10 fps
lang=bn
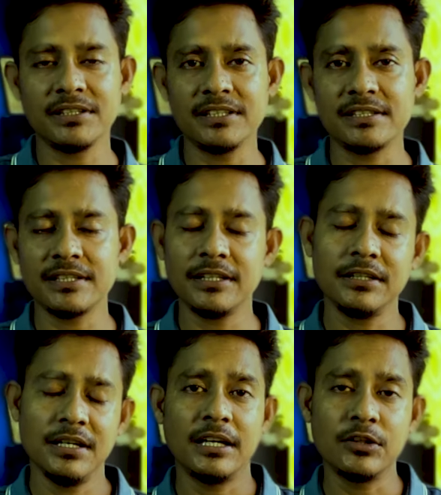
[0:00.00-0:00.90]
আশা দিচ্ছেন
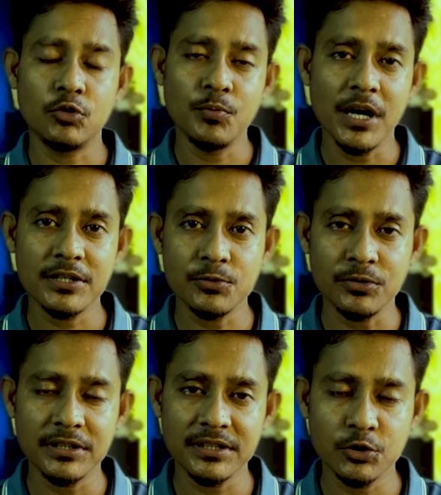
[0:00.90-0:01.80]
কিন্তু মাছ
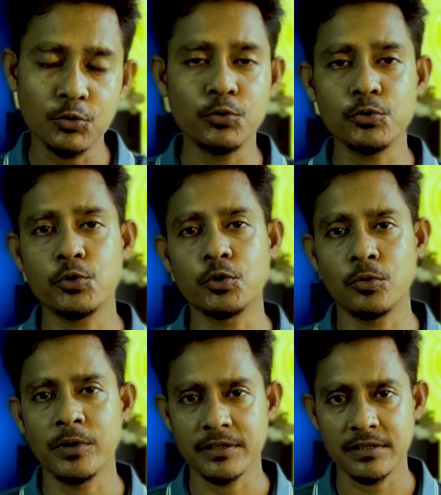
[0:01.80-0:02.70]
উঠতেছে শুধু ছোট
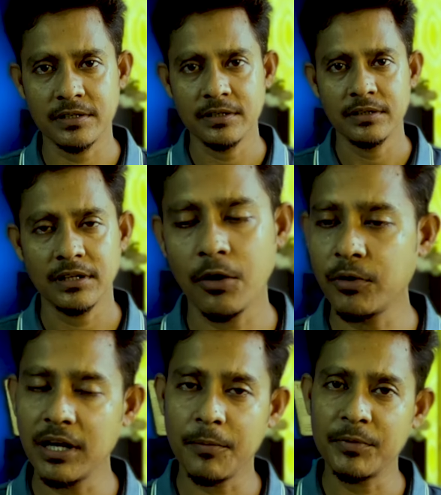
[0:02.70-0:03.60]
মাছ
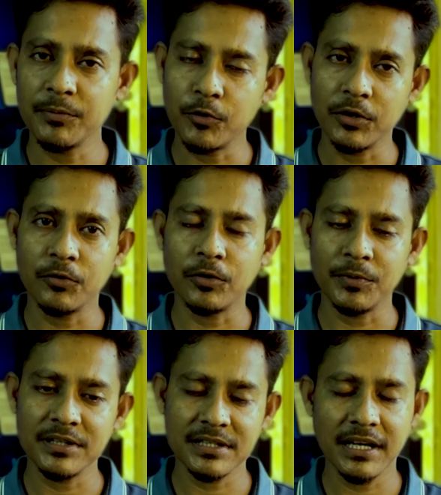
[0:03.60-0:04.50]
তাহলে আপনি মনে
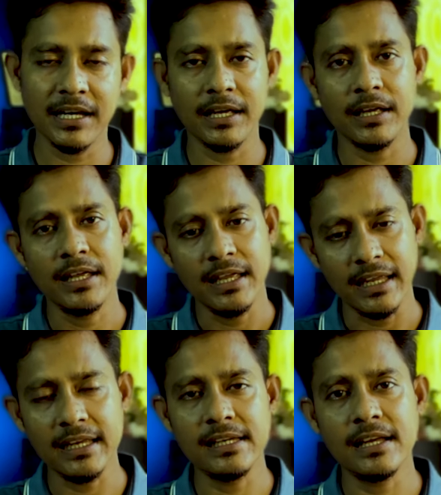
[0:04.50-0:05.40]
করবেন যে হ্যাঁ
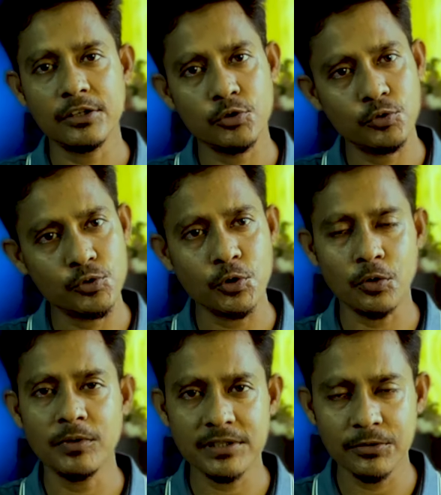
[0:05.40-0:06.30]
এই লেয়ারে শুধু ছোট
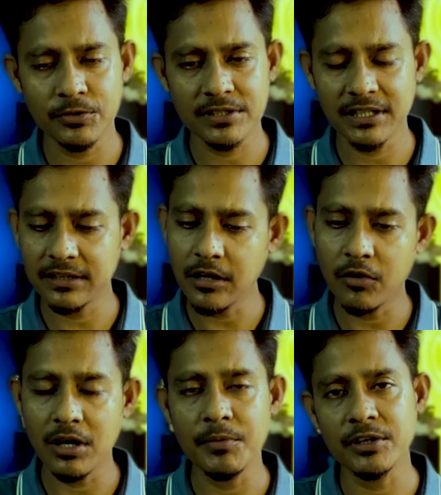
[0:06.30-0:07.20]
মাছই হচ্ছে
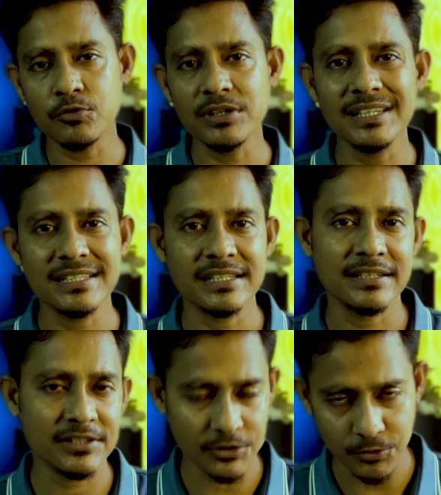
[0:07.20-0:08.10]
তাহলে আমি একটু নিচে
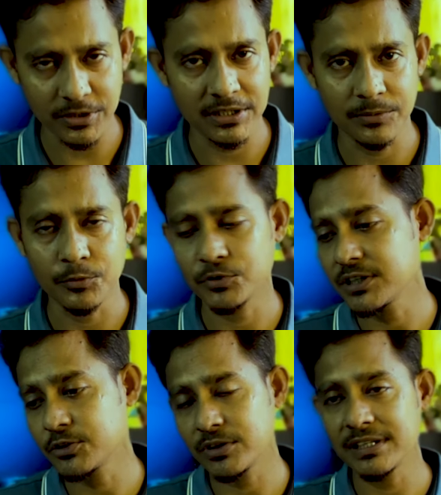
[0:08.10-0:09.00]
টেস্ট করে দেখব যে
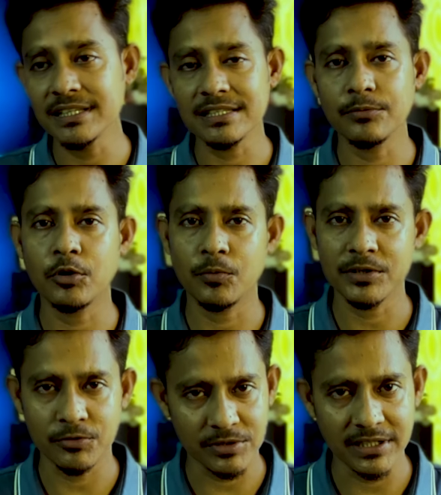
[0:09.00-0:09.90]
আসলে নিচে বড়
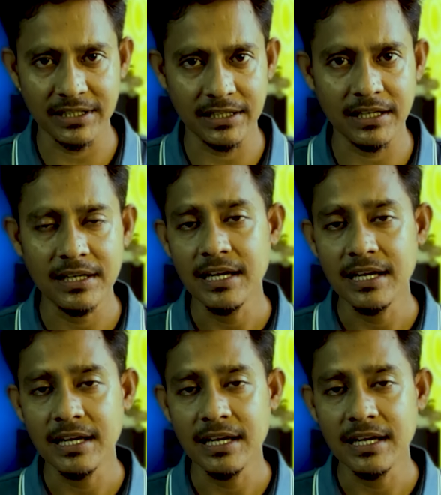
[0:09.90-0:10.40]
মাছ হচ্ছে কিনা